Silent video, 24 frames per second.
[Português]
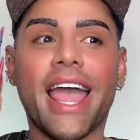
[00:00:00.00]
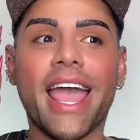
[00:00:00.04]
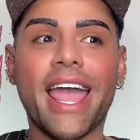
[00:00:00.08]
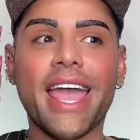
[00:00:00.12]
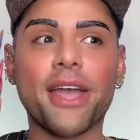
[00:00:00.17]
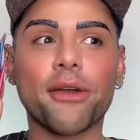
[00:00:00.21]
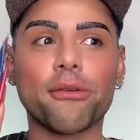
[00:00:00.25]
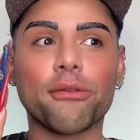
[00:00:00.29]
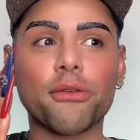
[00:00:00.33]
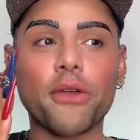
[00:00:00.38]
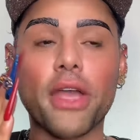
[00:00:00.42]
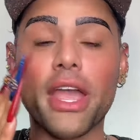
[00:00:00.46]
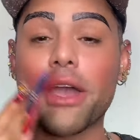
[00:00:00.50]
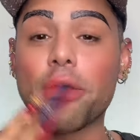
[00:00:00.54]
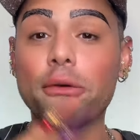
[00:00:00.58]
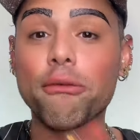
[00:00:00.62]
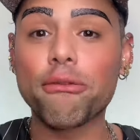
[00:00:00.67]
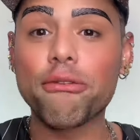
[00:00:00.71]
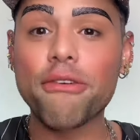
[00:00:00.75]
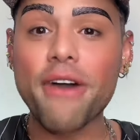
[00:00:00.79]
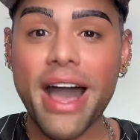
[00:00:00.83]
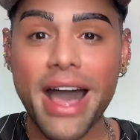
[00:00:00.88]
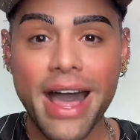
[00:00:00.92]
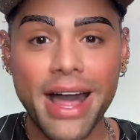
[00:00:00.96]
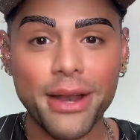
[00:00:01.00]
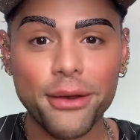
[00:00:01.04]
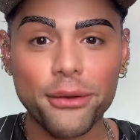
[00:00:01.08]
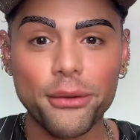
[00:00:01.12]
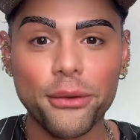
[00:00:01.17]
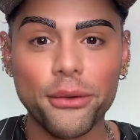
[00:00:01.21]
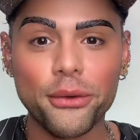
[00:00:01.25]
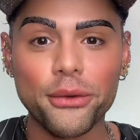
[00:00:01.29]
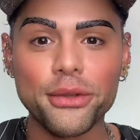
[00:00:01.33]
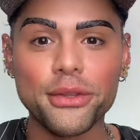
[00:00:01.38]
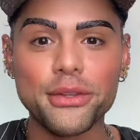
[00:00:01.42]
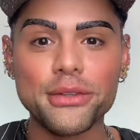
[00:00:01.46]
Eu, eu falo
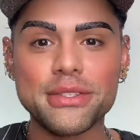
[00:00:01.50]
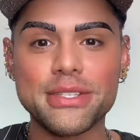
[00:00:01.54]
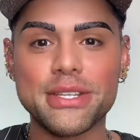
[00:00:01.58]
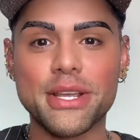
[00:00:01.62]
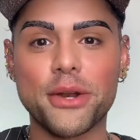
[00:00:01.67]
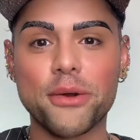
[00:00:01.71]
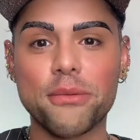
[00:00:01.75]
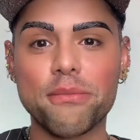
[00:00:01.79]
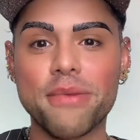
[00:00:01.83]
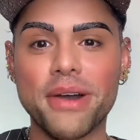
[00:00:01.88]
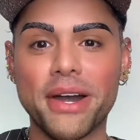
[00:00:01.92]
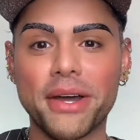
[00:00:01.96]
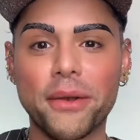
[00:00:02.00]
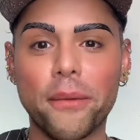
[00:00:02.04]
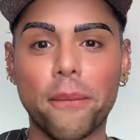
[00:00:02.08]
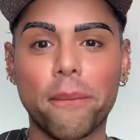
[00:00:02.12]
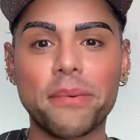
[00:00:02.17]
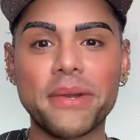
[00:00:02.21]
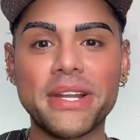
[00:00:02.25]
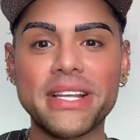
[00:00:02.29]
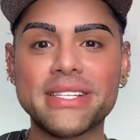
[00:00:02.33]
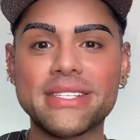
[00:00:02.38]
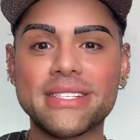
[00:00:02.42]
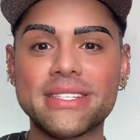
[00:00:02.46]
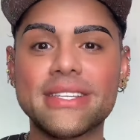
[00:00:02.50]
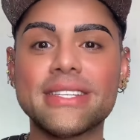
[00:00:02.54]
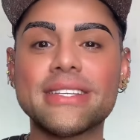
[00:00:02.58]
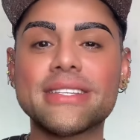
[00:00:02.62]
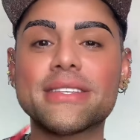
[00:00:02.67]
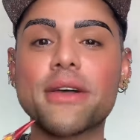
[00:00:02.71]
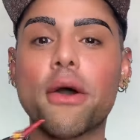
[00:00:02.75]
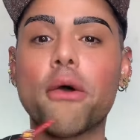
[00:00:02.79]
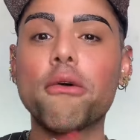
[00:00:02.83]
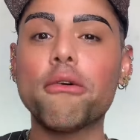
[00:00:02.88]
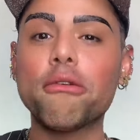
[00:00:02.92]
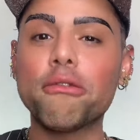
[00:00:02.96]
o que o ser humano
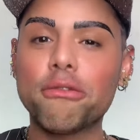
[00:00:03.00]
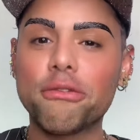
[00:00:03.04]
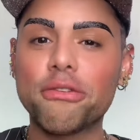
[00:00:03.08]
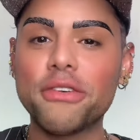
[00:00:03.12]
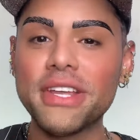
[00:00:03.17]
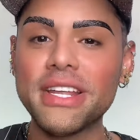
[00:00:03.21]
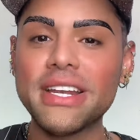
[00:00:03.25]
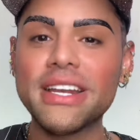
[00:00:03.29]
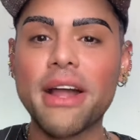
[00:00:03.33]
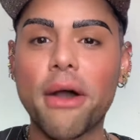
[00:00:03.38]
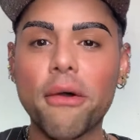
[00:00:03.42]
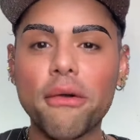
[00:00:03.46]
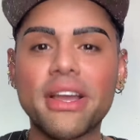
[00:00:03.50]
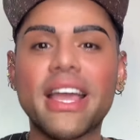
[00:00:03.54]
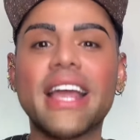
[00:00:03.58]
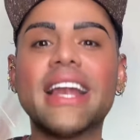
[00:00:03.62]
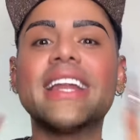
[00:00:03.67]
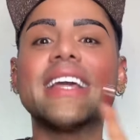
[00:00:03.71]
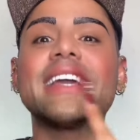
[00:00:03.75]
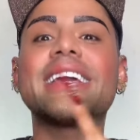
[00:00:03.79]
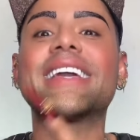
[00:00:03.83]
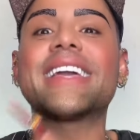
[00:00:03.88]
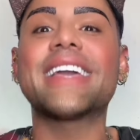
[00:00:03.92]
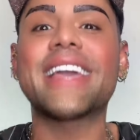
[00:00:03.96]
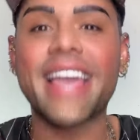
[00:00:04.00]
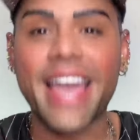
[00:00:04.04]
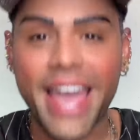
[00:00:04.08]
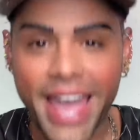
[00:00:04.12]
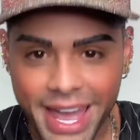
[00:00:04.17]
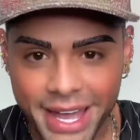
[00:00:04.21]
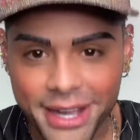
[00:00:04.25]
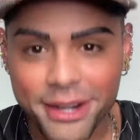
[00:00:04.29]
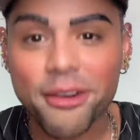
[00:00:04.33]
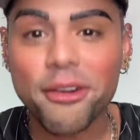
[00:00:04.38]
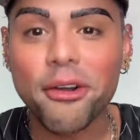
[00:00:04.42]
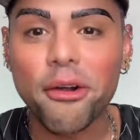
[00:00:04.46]
precisa ouvir, não o que ele
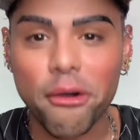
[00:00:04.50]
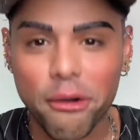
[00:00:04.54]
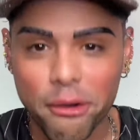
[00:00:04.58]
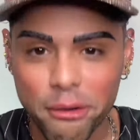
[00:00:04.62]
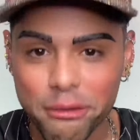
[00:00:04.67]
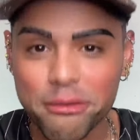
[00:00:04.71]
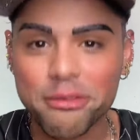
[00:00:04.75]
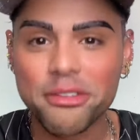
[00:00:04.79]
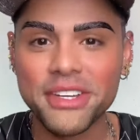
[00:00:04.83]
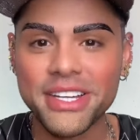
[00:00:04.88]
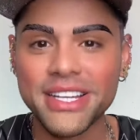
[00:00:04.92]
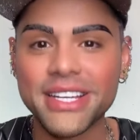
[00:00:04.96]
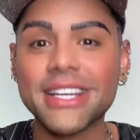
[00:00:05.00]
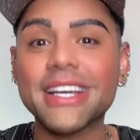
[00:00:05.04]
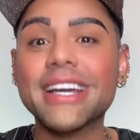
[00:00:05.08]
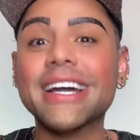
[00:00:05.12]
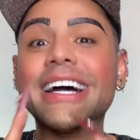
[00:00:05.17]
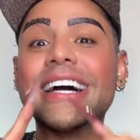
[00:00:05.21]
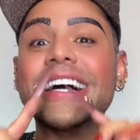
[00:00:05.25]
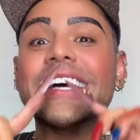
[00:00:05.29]
quer ouvir.